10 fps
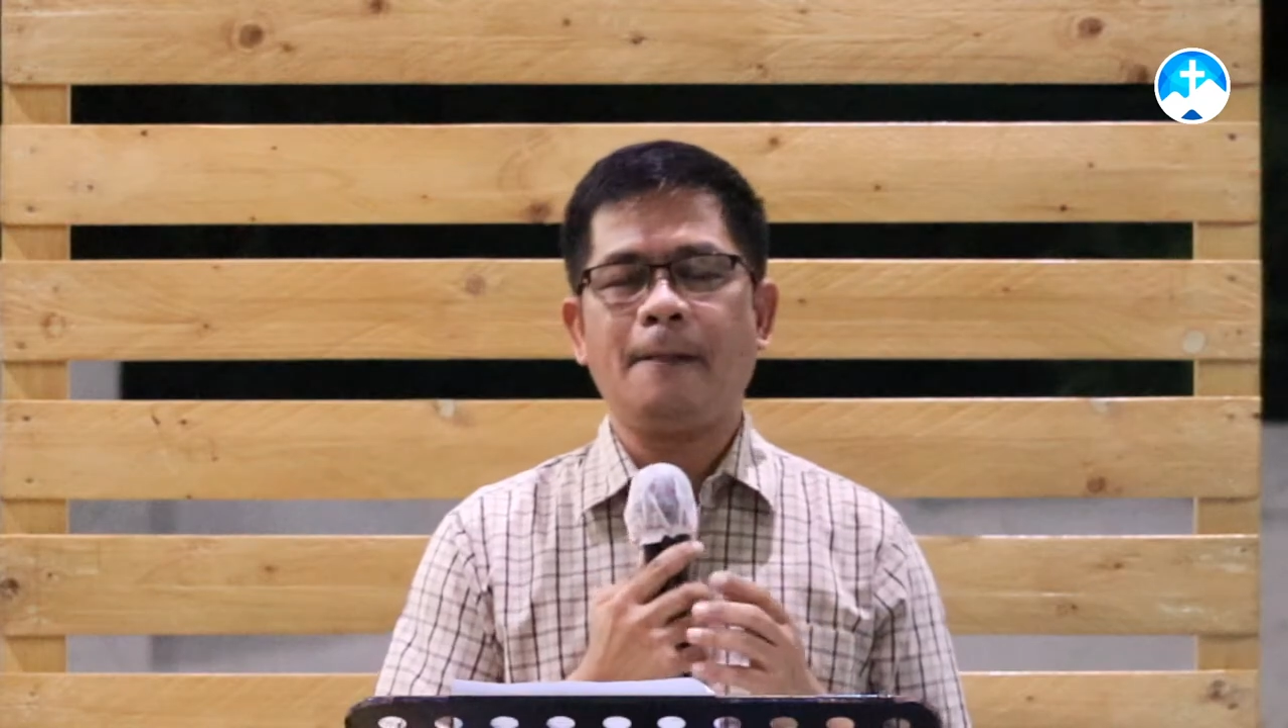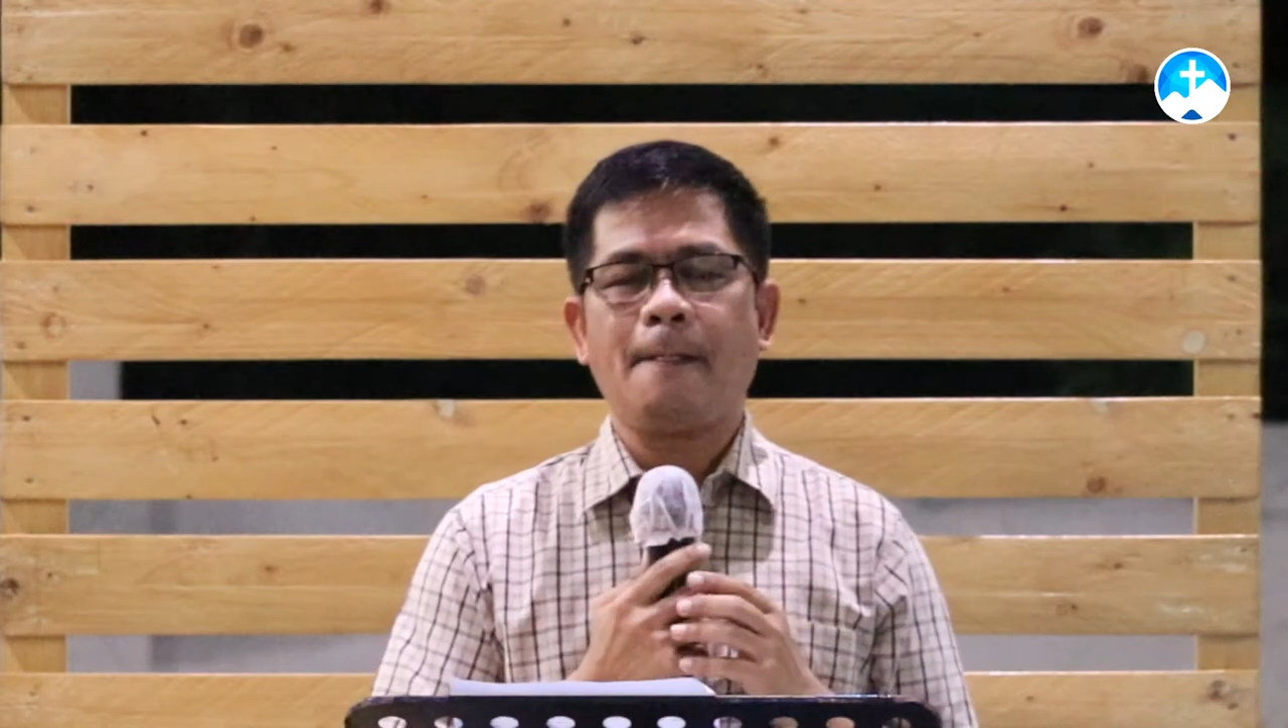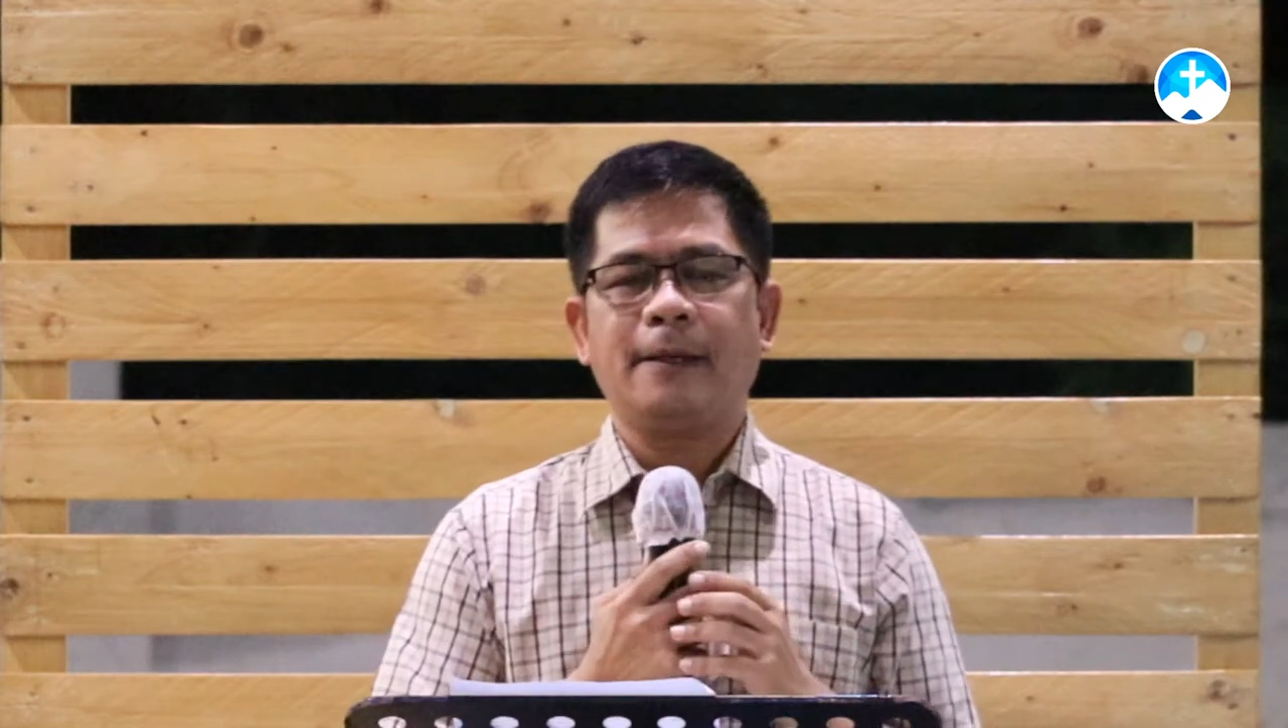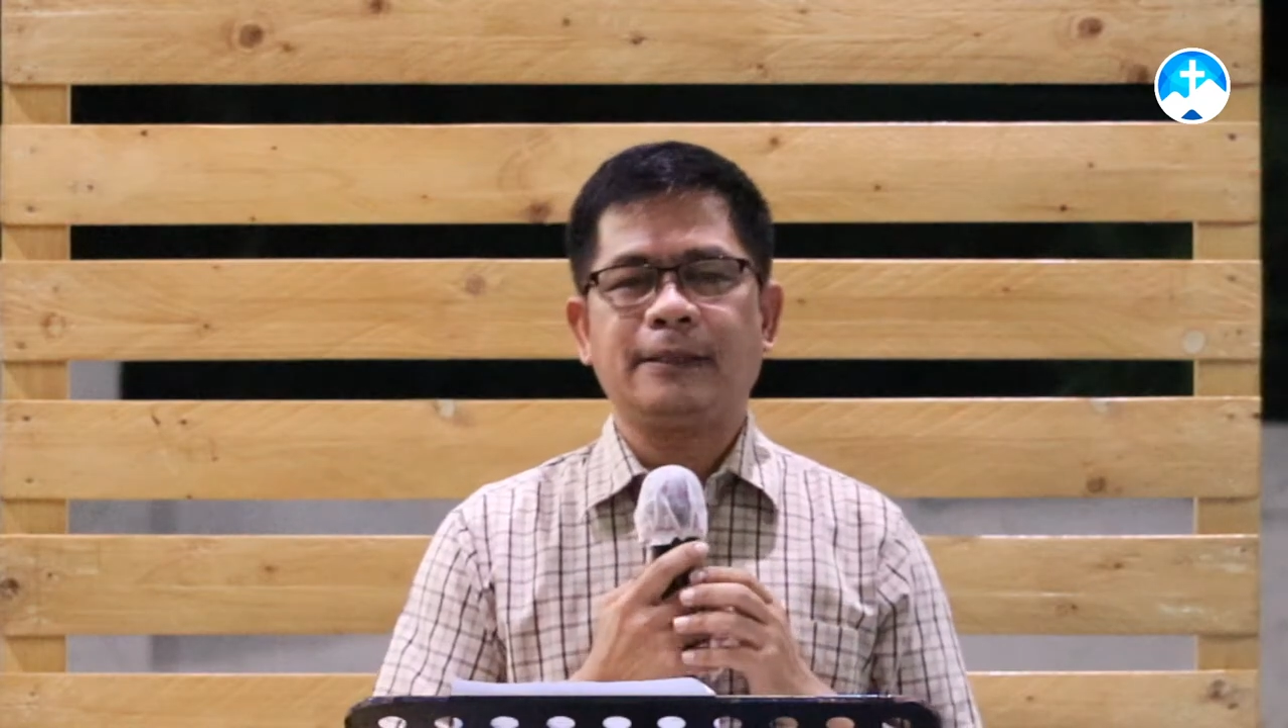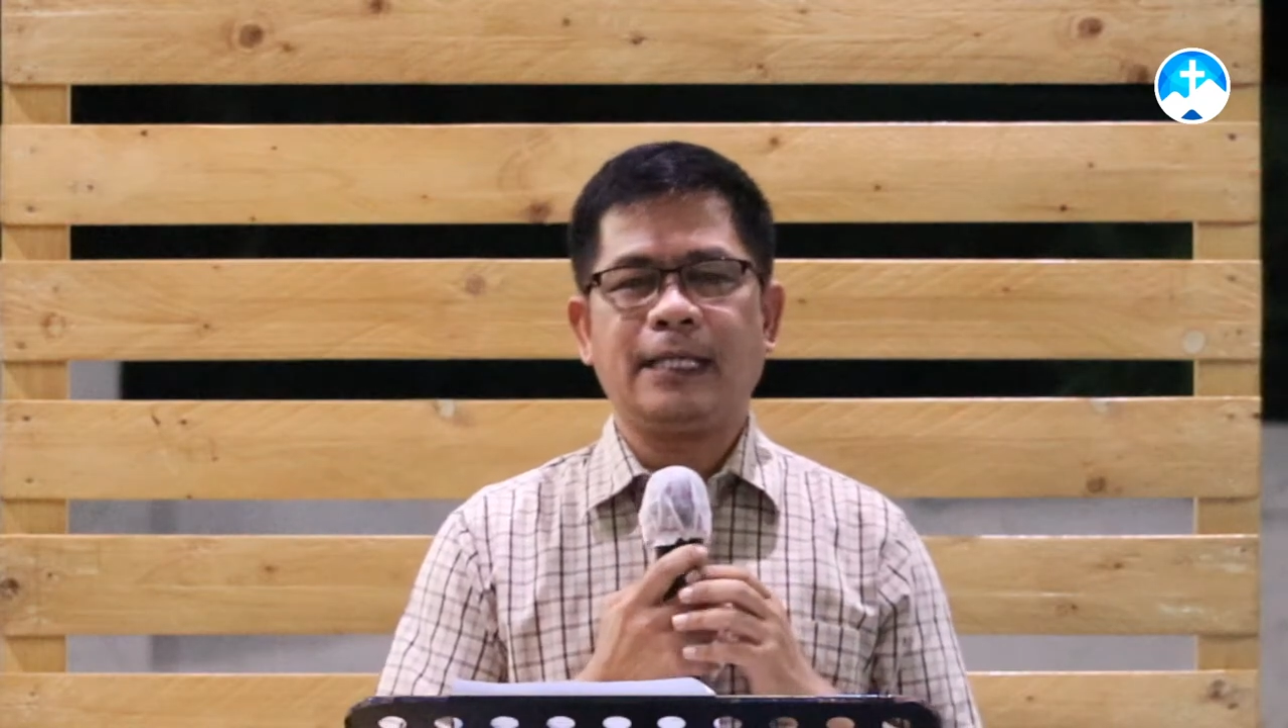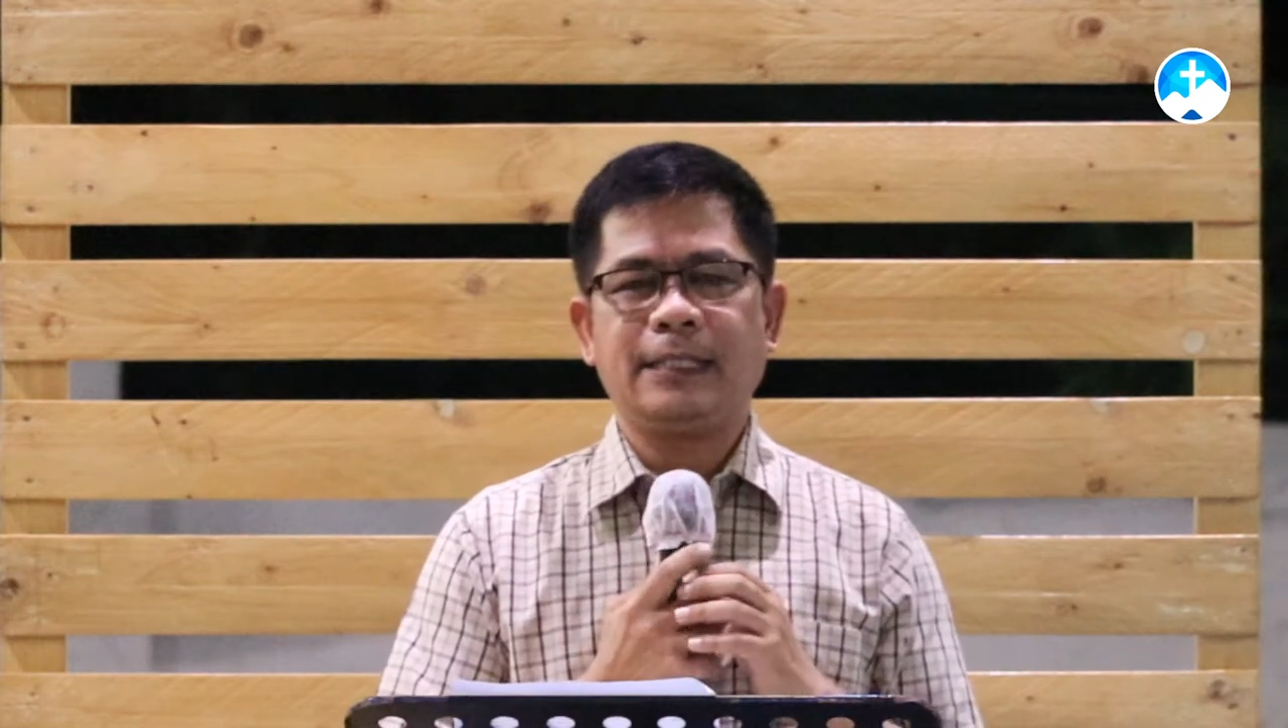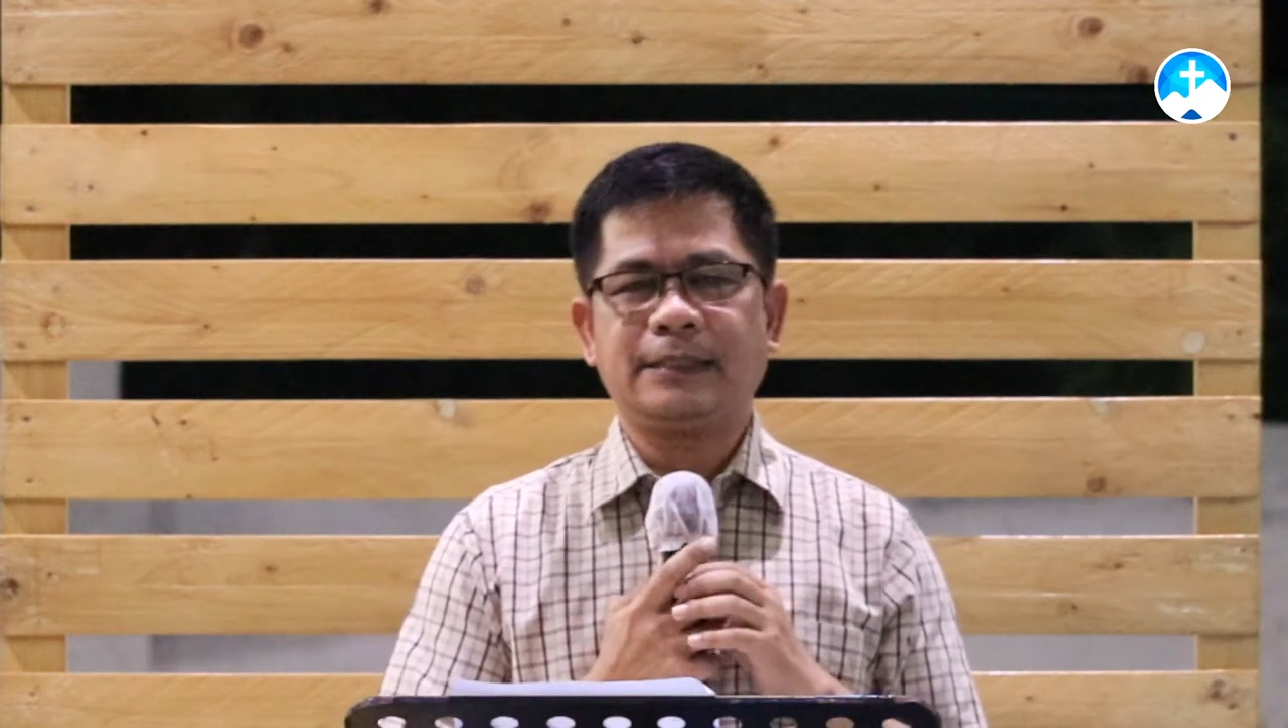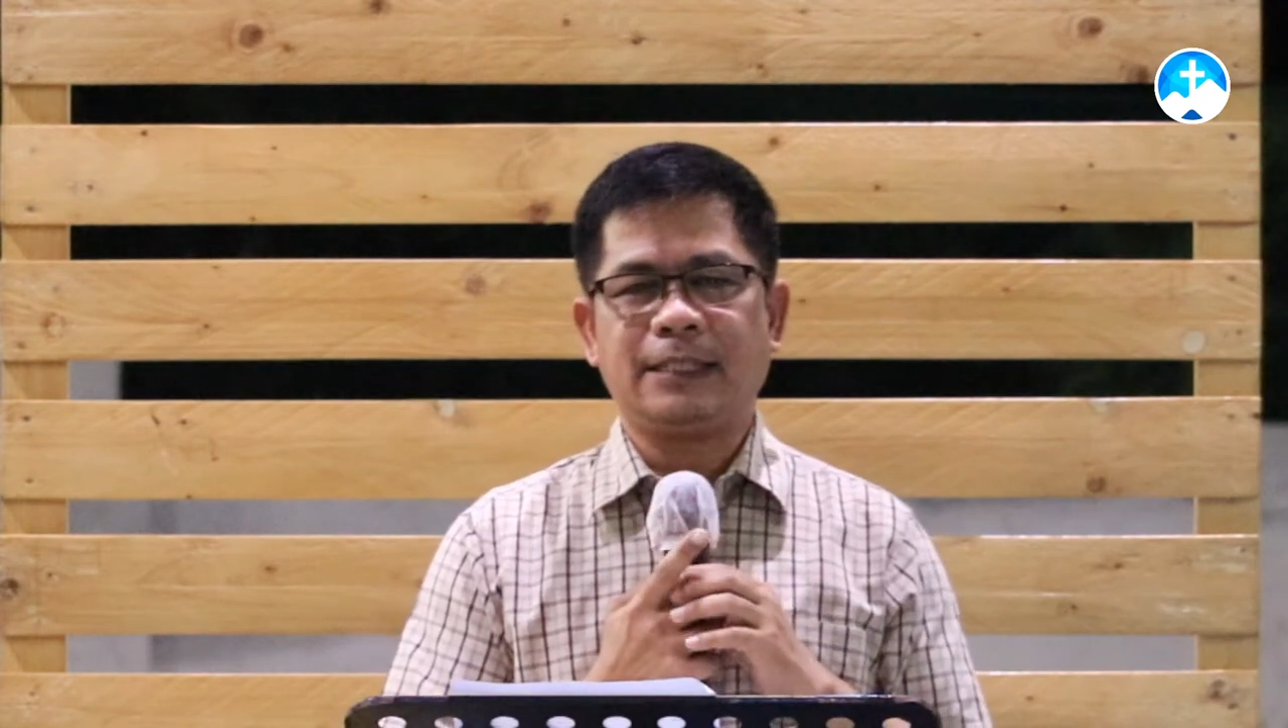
dahil sa